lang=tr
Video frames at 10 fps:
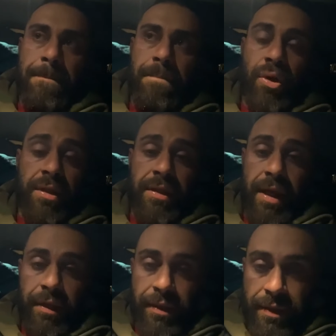Burası
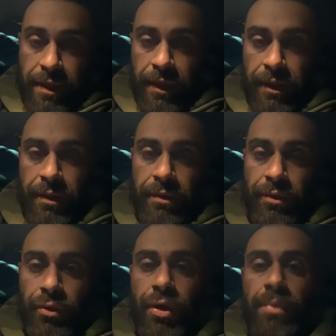yalnız değil.
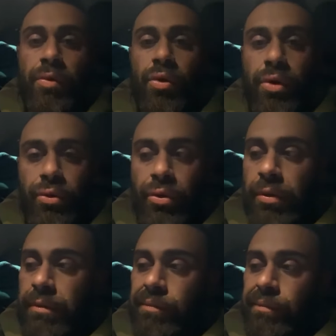Önemli olan o.
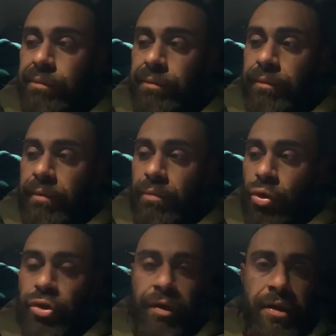
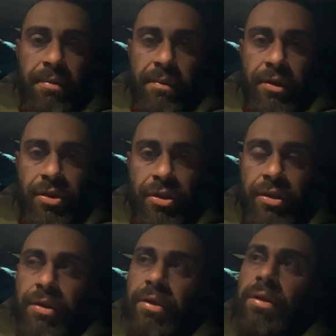Boş verilmemiş.